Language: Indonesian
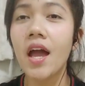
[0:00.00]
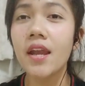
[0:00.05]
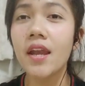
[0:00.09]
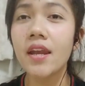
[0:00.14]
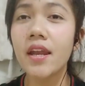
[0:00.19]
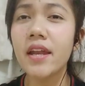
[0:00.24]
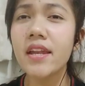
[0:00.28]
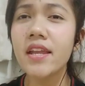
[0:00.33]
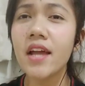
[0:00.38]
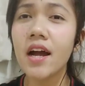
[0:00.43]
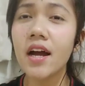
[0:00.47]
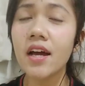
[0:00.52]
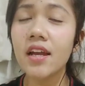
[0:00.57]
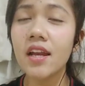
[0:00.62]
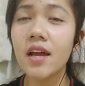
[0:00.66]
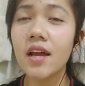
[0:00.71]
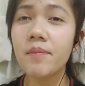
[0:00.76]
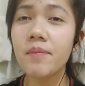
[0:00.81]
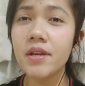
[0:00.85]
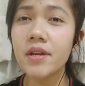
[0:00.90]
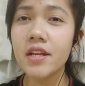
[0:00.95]
dan yang
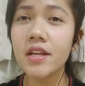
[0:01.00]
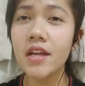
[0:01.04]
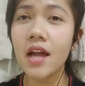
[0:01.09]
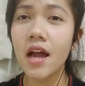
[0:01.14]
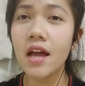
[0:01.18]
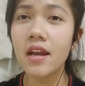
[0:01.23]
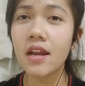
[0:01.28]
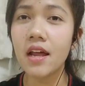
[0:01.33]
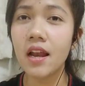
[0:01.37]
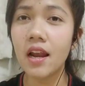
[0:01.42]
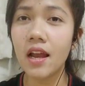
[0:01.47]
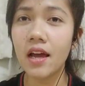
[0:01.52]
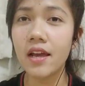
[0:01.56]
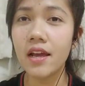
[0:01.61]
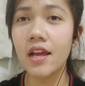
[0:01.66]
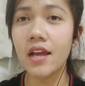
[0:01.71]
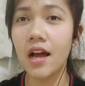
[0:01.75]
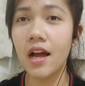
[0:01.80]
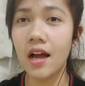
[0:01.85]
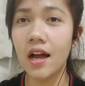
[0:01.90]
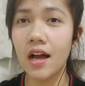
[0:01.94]
keenam ini adalah
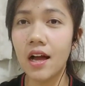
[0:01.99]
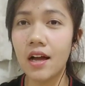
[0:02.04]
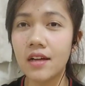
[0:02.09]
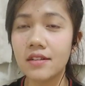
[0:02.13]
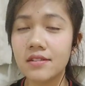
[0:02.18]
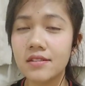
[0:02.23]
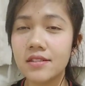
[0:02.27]
ya